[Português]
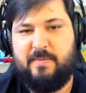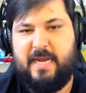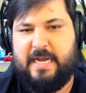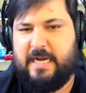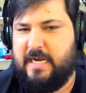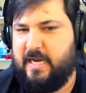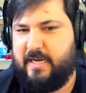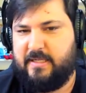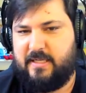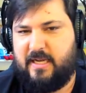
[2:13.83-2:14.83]

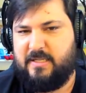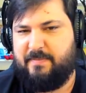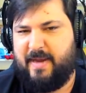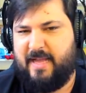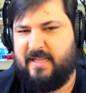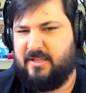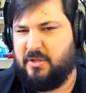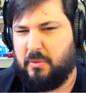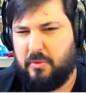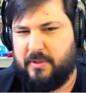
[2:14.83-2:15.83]
mecânicas, aquelas paradas
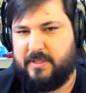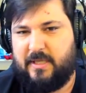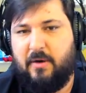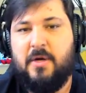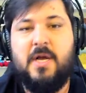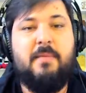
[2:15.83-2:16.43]
todas e tal